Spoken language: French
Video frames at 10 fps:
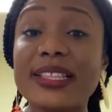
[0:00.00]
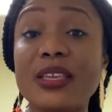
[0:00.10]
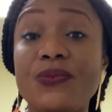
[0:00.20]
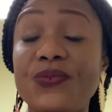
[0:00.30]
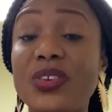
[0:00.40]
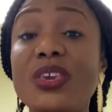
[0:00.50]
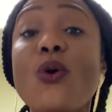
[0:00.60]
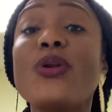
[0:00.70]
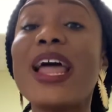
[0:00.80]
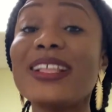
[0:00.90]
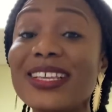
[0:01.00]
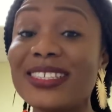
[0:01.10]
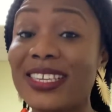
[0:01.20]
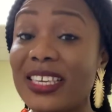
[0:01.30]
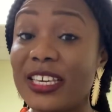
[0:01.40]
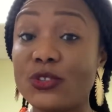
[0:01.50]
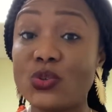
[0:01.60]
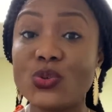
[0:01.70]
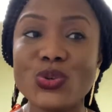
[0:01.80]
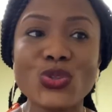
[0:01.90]
défis, on a des
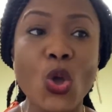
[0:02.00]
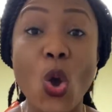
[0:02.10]
inquiétudes,